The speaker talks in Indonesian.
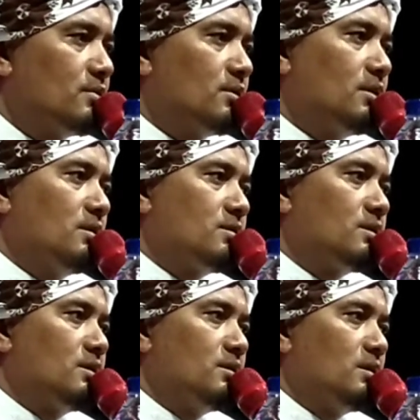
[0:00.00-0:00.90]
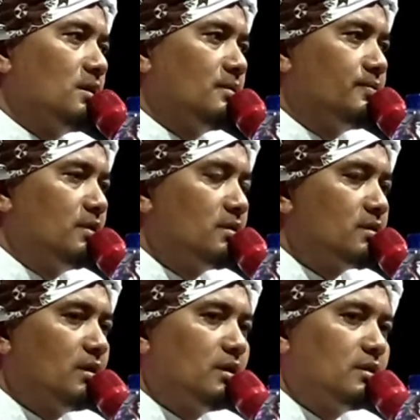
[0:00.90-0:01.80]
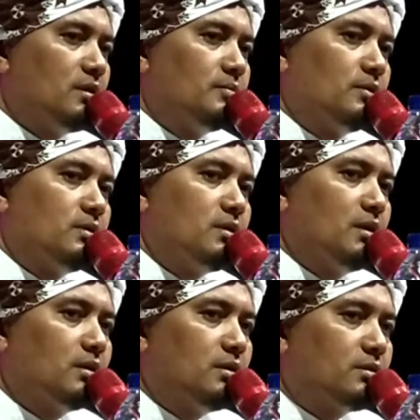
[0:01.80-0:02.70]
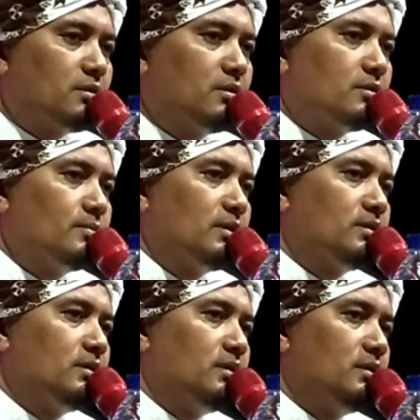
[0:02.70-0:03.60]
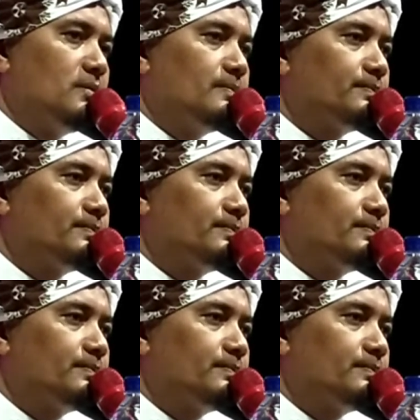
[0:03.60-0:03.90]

Sidak sedajan abdina sangat amul ja'aki terhormati